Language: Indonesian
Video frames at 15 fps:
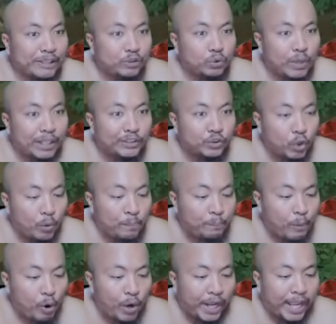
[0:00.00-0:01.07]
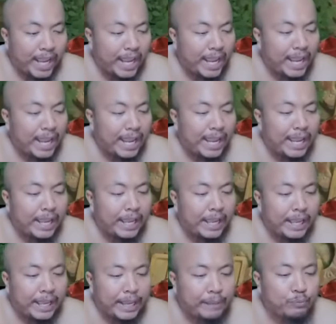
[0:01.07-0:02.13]
pasukan jompo,
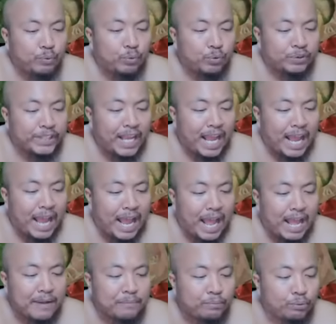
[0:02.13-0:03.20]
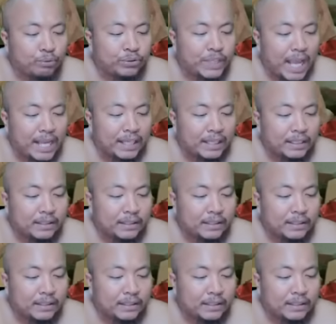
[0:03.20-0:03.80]
eh bujang, bujang,